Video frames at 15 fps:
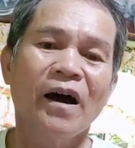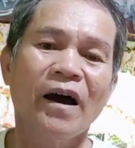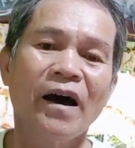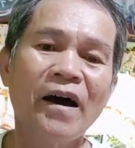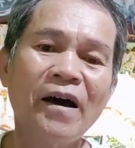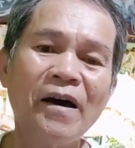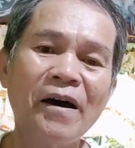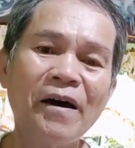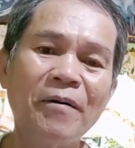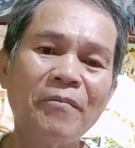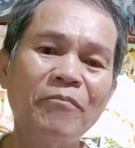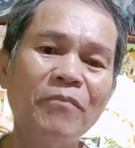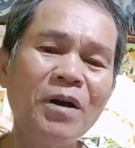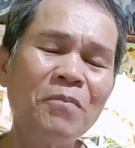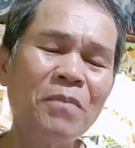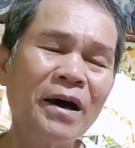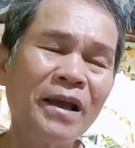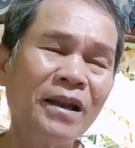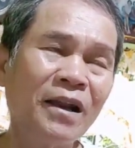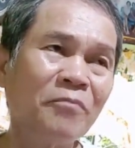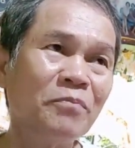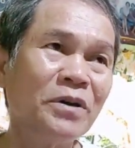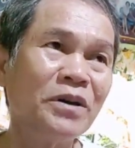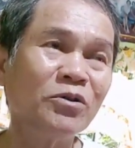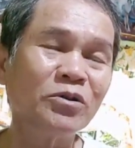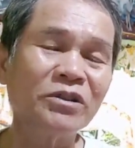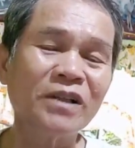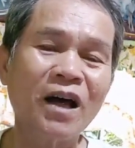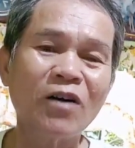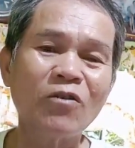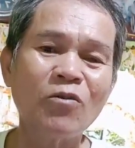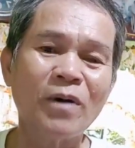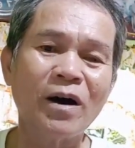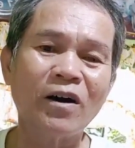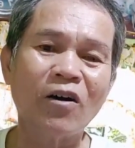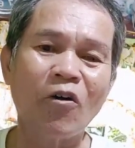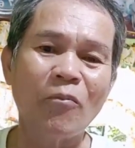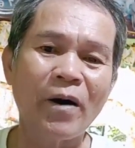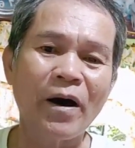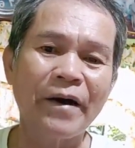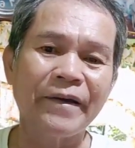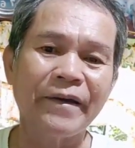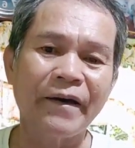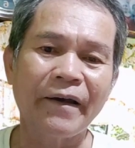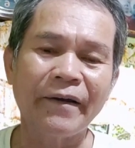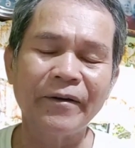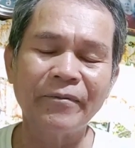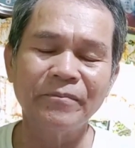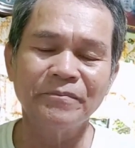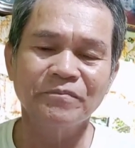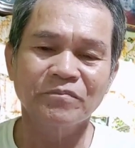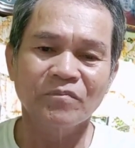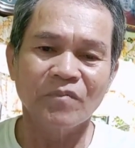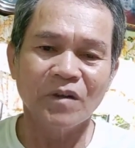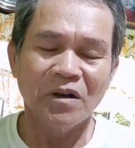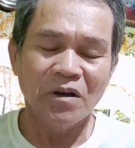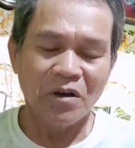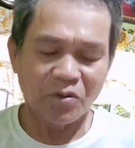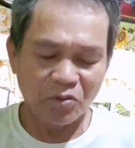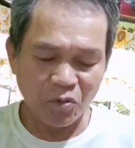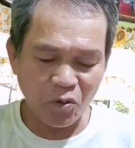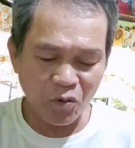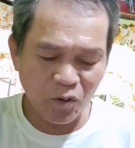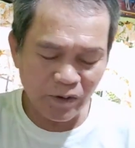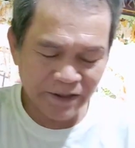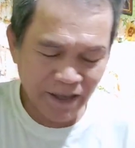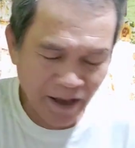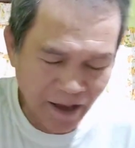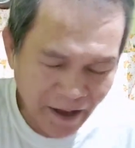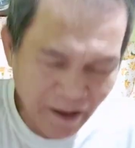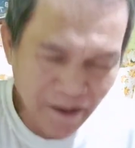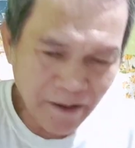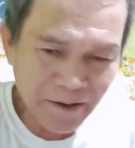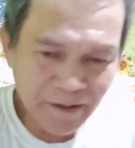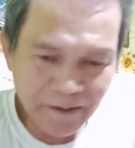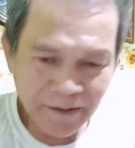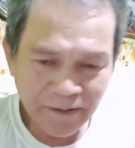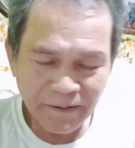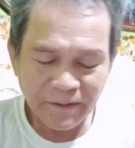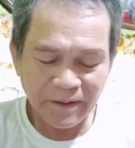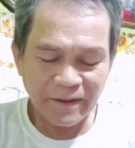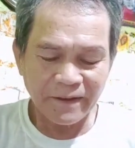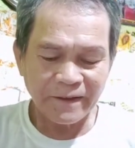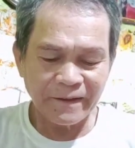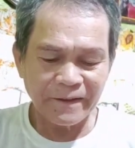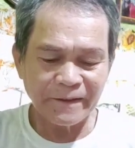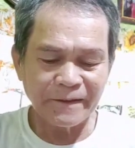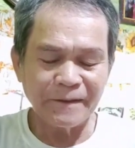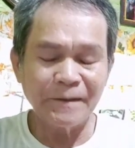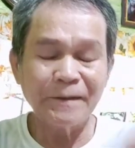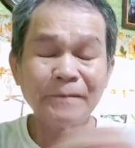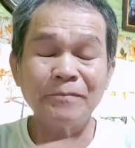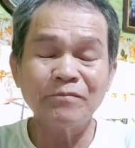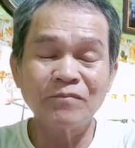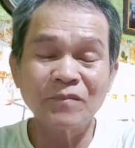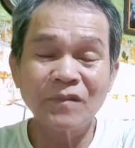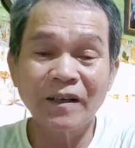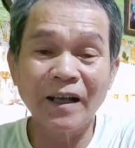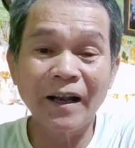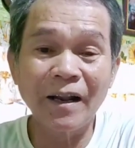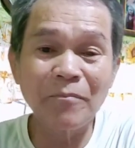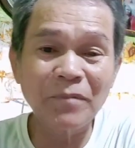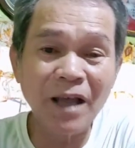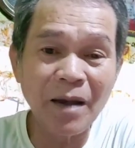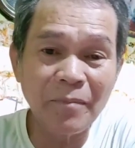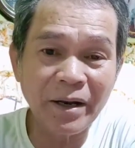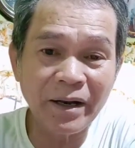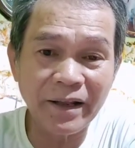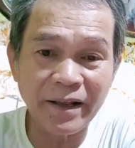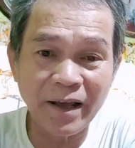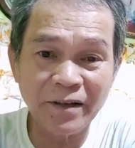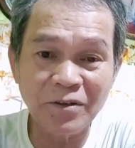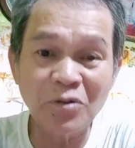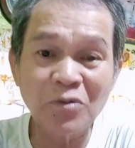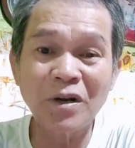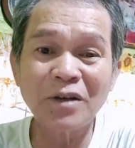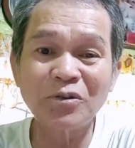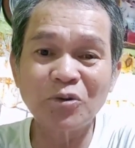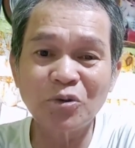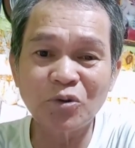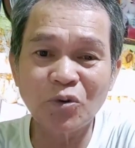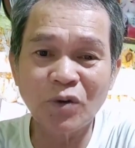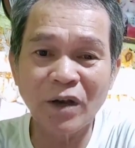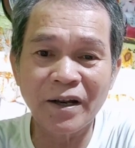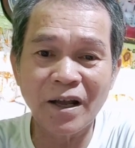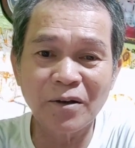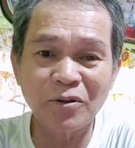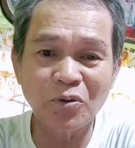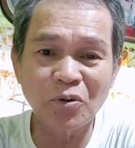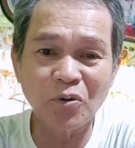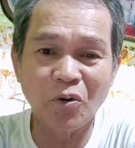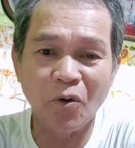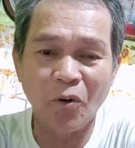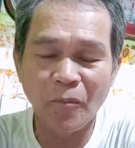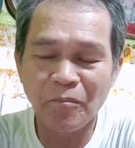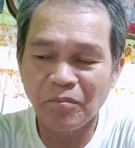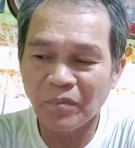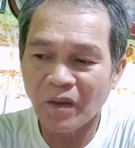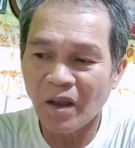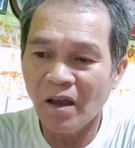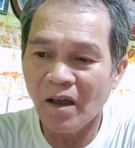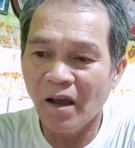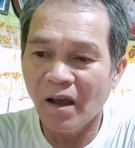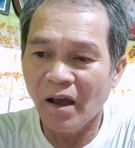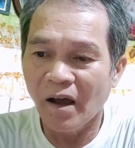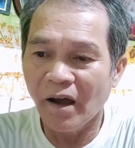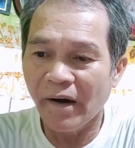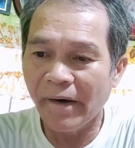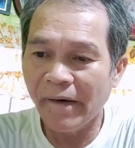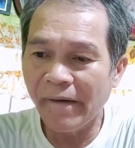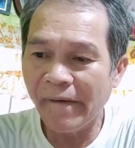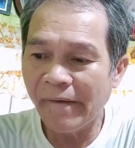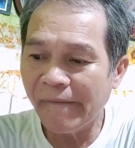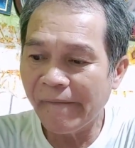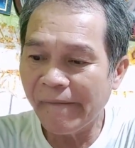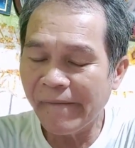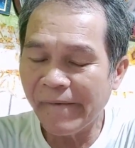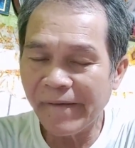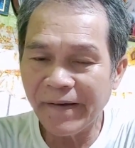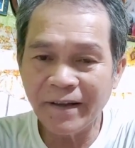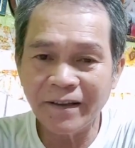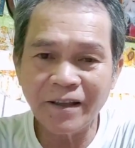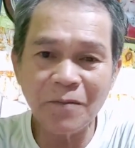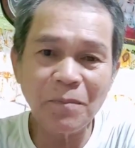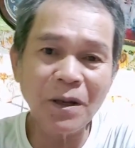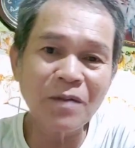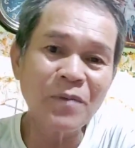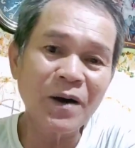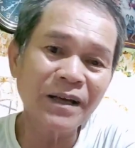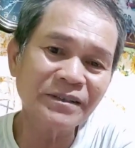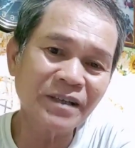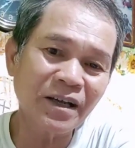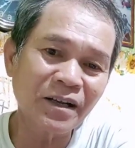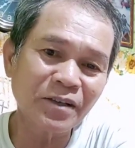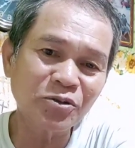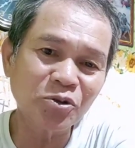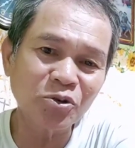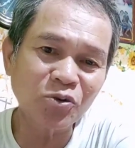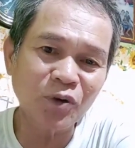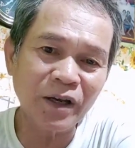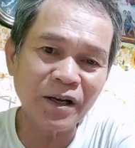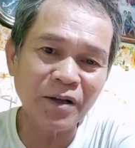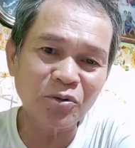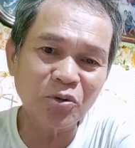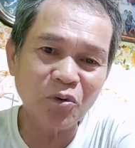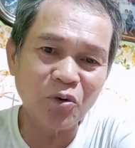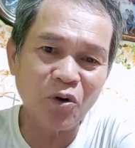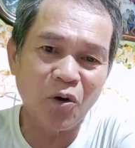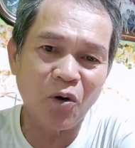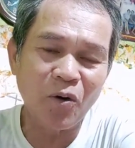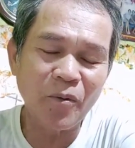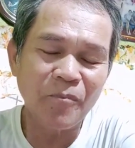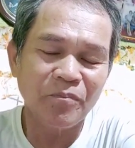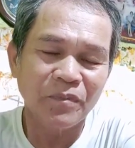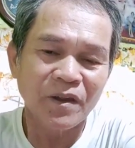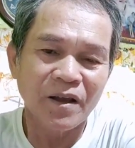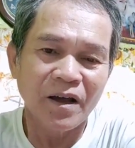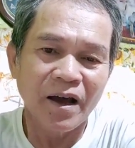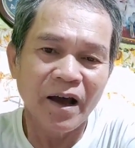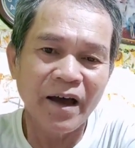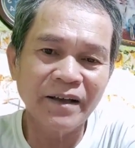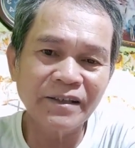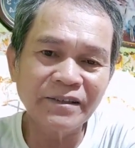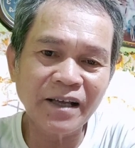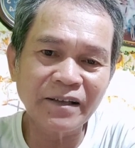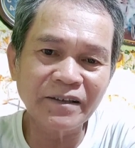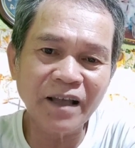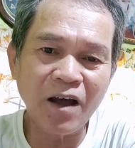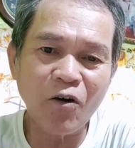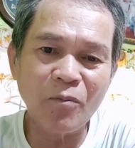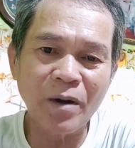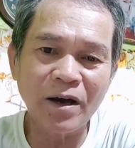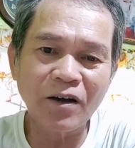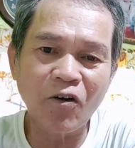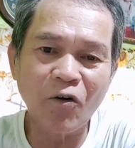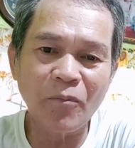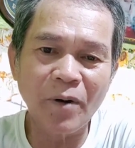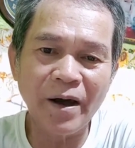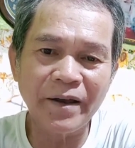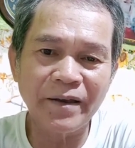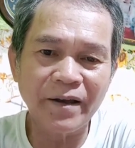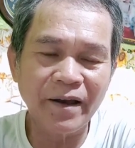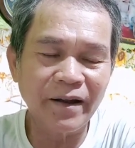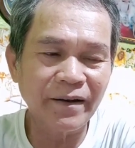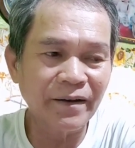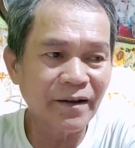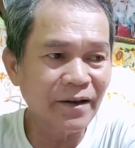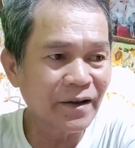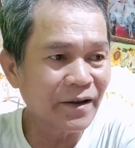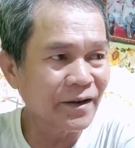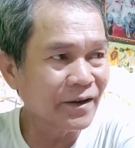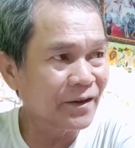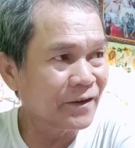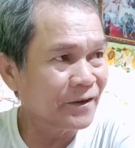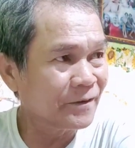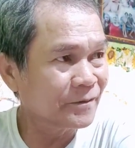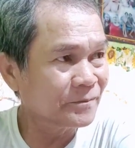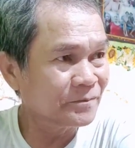uh, may mga ilang videos na ako mga kaubayan tungkol sa uh, karamdaman na yan, yung nagsusuka ng dugo. Uh, hindi palibasa nagsusuka ng dugo ang isang tao mga kaubayan ay